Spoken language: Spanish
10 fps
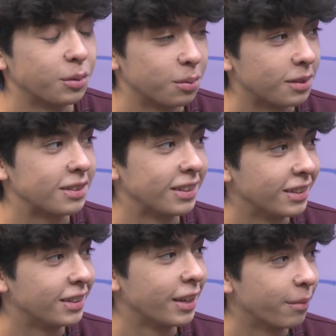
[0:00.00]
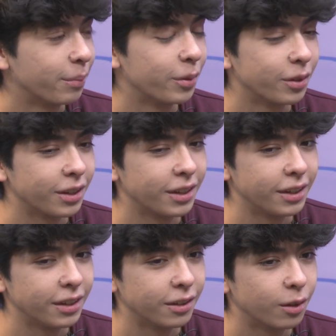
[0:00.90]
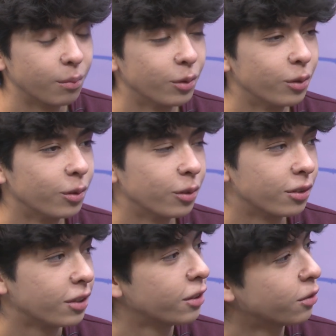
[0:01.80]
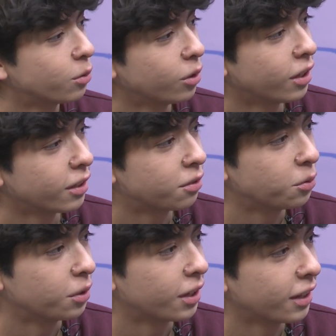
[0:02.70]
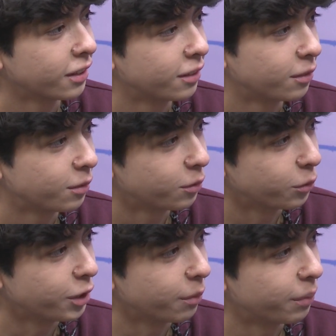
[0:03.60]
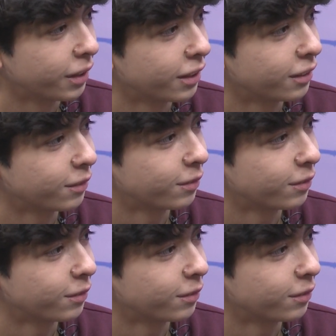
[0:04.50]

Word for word: Es bastante tiempo. ¿Y cómo sientes tú la ciudad Winnipeg?